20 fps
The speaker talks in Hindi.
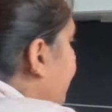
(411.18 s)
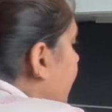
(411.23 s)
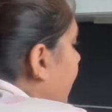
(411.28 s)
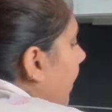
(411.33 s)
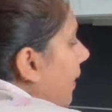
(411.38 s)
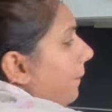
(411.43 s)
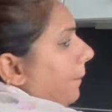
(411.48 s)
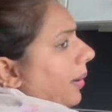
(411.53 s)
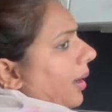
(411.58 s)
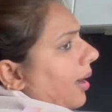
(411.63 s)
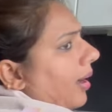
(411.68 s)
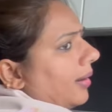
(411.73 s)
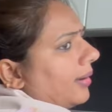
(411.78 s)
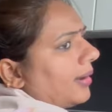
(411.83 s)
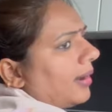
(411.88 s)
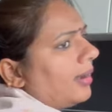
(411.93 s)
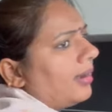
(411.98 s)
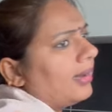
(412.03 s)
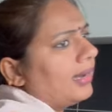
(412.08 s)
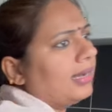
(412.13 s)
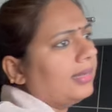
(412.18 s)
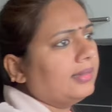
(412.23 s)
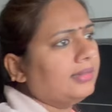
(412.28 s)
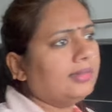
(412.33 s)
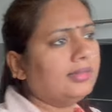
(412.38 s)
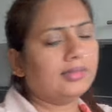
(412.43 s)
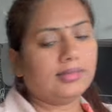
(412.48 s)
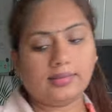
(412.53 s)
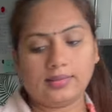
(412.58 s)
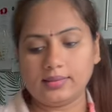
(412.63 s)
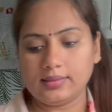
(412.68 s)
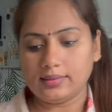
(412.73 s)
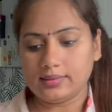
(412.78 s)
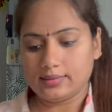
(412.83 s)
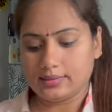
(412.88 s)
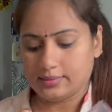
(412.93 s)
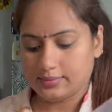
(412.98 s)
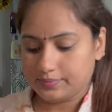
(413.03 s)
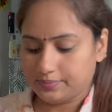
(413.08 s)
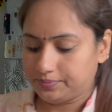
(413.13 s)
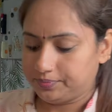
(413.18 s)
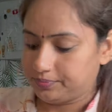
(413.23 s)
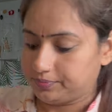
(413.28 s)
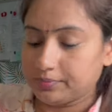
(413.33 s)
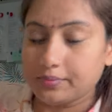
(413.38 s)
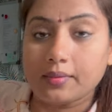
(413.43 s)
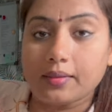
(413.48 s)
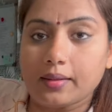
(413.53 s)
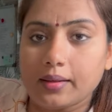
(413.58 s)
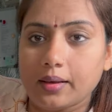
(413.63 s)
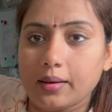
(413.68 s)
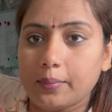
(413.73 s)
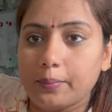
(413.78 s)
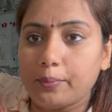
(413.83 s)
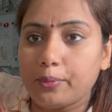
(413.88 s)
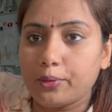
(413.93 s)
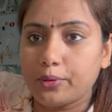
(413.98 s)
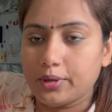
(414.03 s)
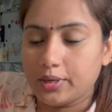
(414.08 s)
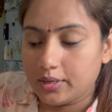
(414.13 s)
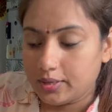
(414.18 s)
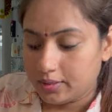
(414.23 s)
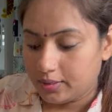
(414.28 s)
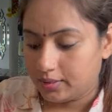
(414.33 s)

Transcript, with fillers: यहाँ पे आटा लगा दिए हैं पूरी